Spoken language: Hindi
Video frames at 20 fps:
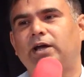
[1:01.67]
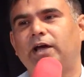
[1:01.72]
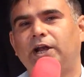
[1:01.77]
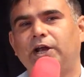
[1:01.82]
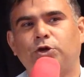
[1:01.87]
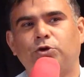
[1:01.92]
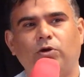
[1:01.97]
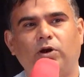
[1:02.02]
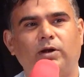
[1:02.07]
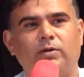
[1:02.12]

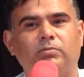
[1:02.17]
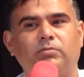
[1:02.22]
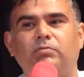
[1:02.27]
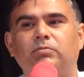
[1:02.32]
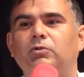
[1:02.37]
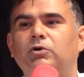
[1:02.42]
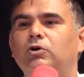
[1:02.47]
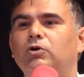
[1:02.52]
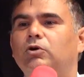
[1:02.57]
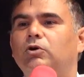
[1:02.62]
करिकुलम
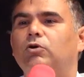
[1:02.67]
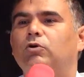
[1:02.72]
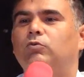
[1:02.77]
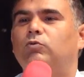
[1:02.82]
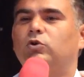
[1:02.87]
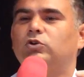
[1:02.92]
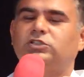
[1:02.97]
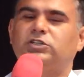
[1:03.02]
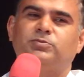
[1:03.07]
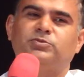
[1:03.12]

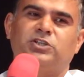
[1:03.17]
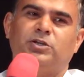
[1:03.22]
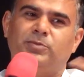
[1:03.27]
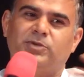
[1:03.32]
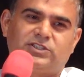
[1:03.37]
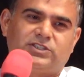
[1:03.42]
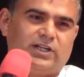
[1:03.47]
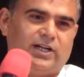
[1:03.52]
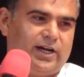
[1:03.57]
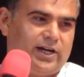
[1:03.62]
वो सब
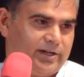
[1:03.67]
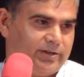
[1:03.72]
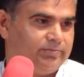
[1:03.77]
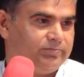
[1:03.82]
समझना